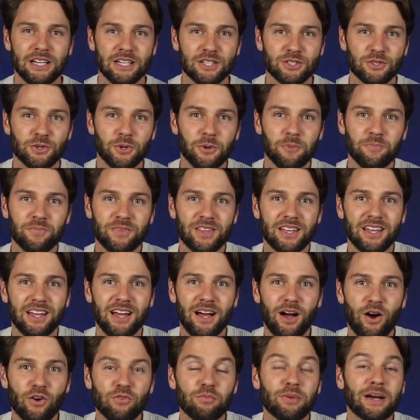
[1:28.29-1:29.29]
so
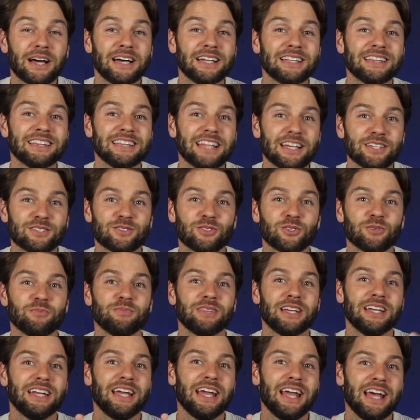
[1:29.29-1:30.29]
aufbereiten, dass du eben
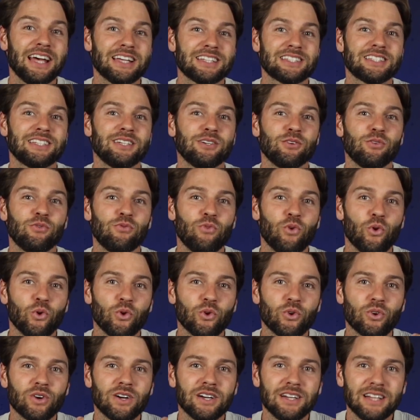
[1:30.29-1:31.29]
deine erste
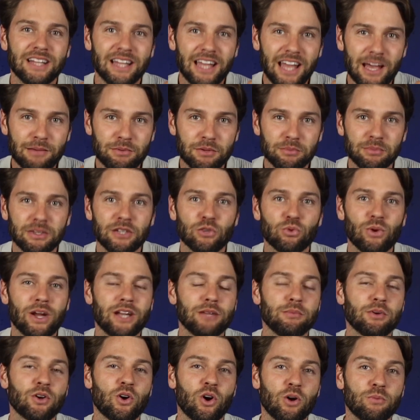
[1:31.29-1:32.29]
Wohnung Airbnb
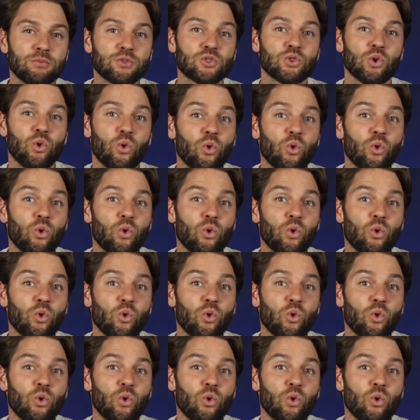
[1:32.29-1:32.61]
ready bekommst,